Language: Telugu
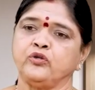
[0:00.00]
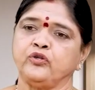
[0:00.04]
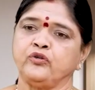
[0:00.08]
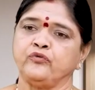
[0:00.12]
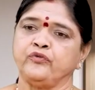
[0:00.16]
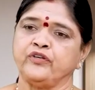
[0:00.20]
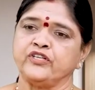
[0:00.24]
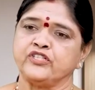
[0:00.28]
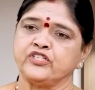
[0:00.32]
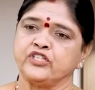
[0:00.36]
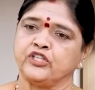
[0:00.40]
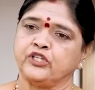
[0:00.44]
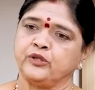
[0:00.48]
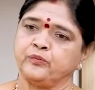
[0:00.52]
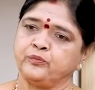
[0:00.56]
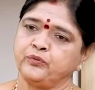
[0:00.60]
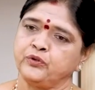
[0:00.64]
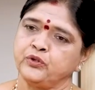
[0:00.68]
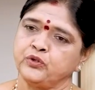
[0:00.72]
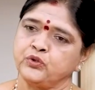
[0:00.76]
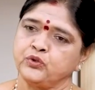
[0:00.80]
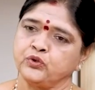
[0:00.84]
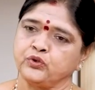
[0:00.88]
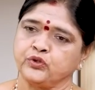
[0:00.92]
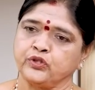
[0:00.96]
ముగ్గు
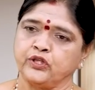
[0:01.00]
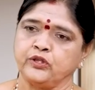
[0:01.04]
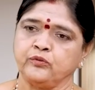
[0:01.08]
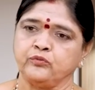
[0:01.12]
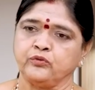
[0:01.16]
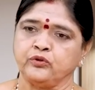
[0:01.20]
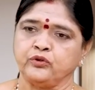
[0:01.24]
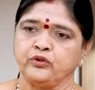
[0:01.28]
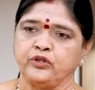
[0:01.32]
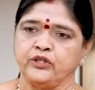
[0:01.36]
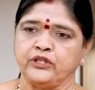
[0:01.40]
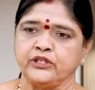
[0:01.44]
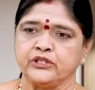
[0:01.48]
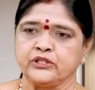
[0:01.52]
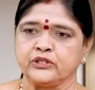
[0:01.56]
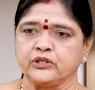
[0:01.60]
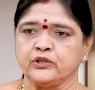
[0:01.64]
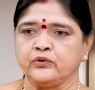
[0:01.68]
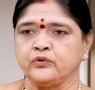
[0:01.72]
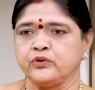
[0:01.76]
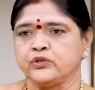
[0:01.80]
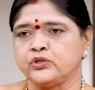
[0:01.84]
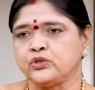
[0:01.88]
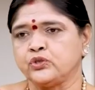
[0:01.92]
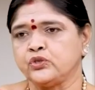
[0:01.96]
వేసేటప్పుడు చుక్కల ముగ్గులు
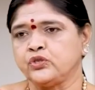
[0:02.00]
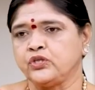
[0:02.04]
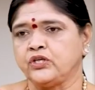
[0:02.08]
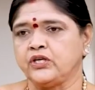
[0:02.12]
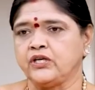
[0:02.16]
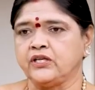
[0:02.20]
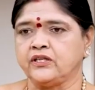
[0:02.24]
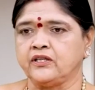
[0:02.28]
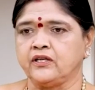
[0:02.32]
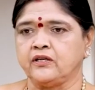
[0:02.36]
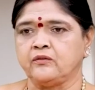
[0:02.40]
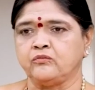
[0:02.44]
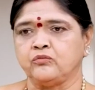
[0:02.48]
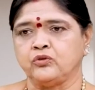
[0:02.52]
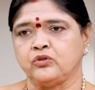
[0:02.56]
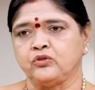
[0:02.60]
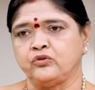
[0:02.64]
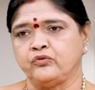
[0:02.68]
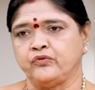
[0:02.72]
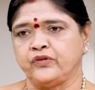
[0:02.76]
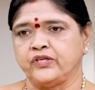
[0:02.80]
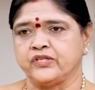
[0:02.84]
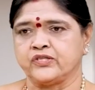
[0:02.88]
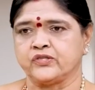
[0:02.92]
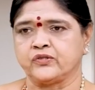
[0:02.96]
వేసుకోవచ్చు గీతల
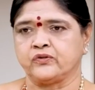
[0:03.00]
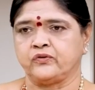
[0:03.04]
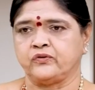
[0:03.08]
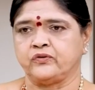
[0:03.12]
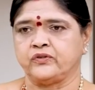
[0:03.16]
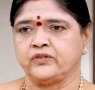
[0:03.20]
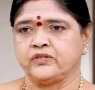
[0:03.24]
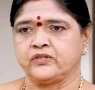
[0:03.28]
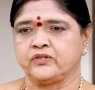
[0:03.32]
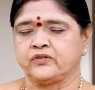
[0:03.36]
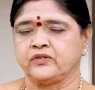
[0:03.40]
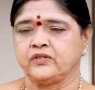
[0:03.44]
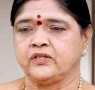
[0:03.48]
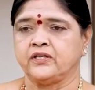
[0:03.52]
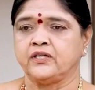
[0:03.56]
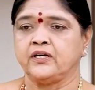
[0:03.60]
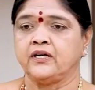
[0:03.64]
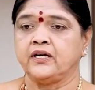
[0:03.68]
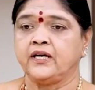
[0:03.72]
ముగ్గు వేసుకోవచ్చు